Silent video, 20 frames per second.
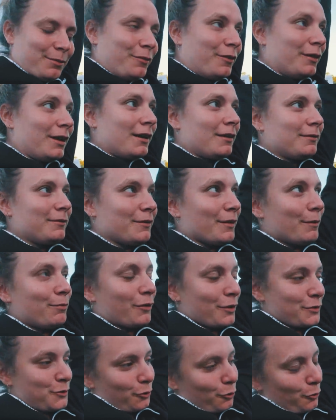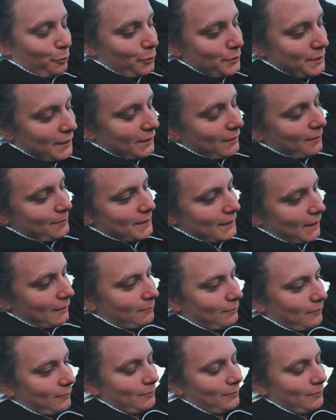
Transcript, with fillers: puis voilà, il va pouvoir se reposer comme ça.